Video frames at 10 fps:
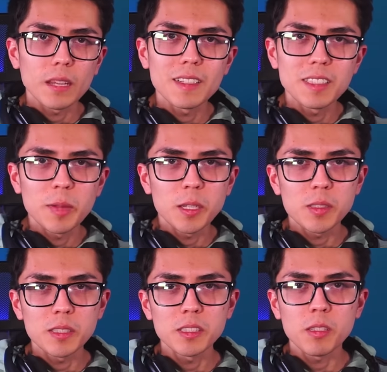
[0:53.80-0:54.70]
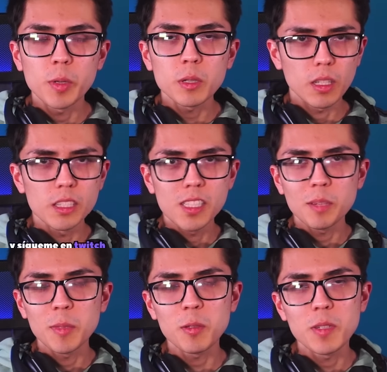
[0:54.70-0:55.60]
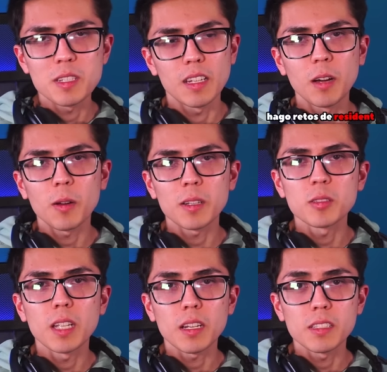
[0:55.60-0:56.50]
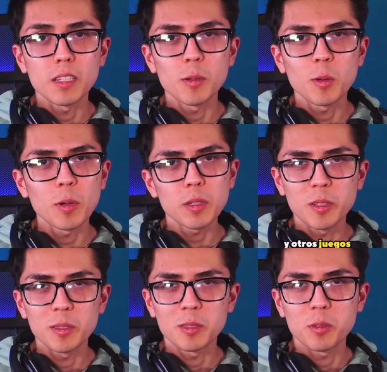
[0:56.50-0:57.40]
este video si te sirvió y sígueme en Twitch hago retos de Resident Evil 4 y otros